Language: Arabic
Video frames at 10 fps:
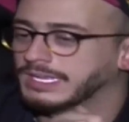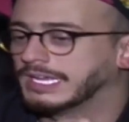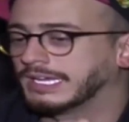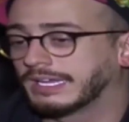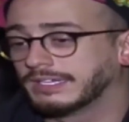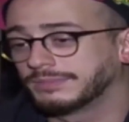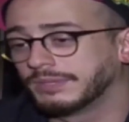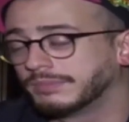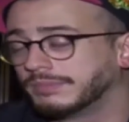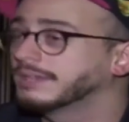كانت من
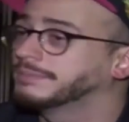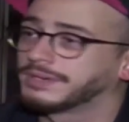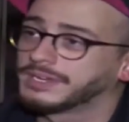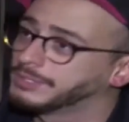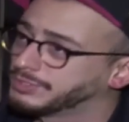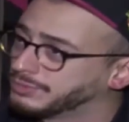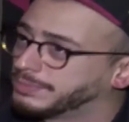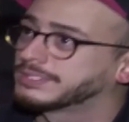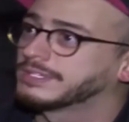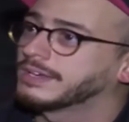لبنان برنامج سوبر
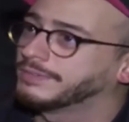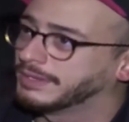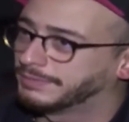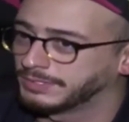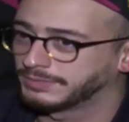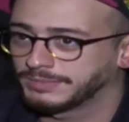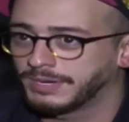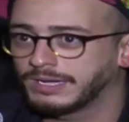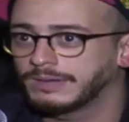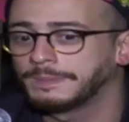ستار في
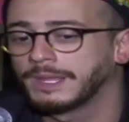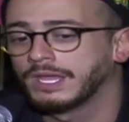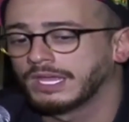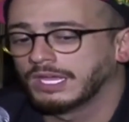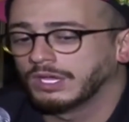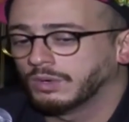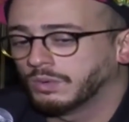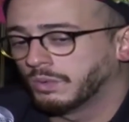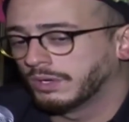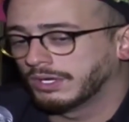2007
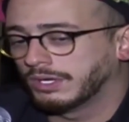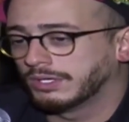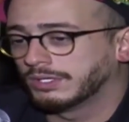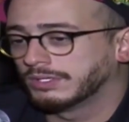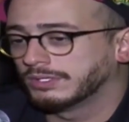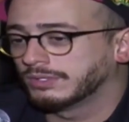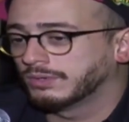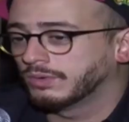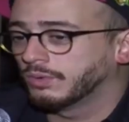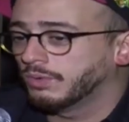
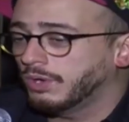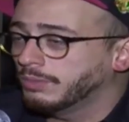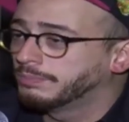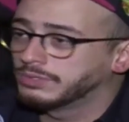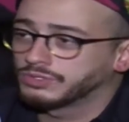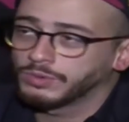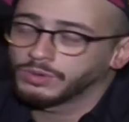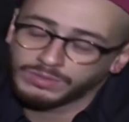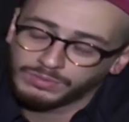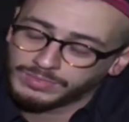وحب الجمهور
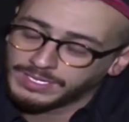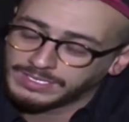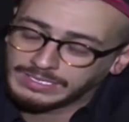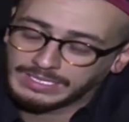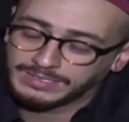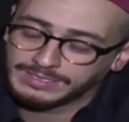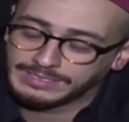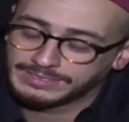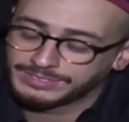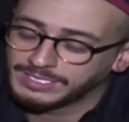اللبناني
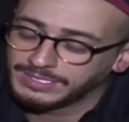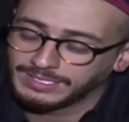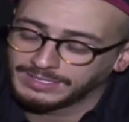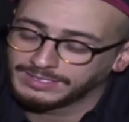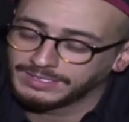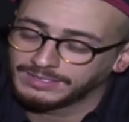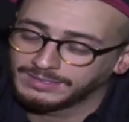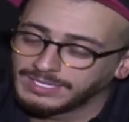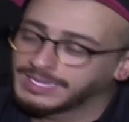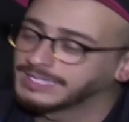كان شيء يعني
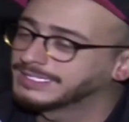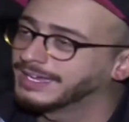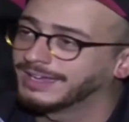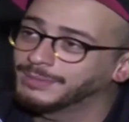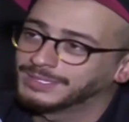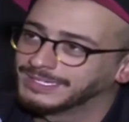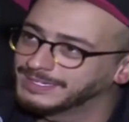لن انساه ابدا